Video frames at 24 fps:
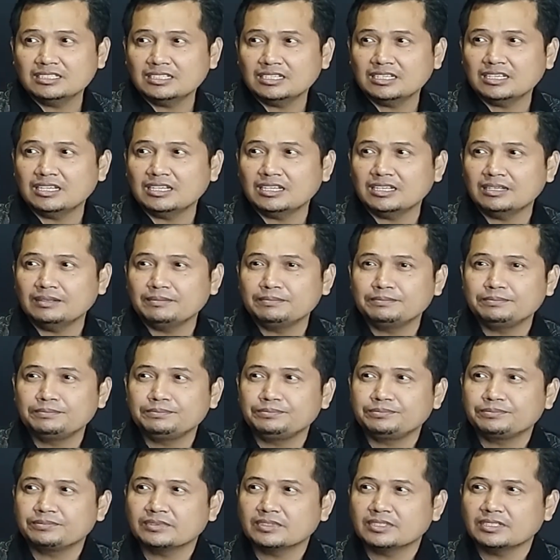yeah. dituju
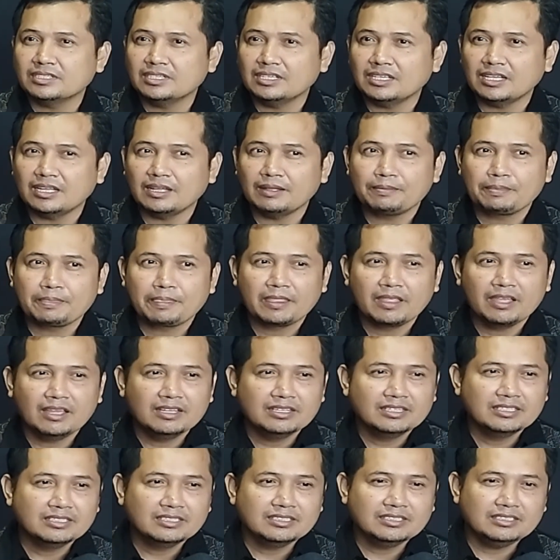yang yeah. yang
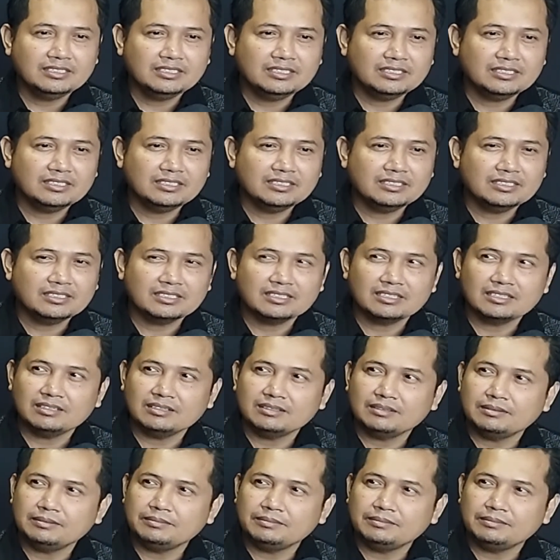berapa lama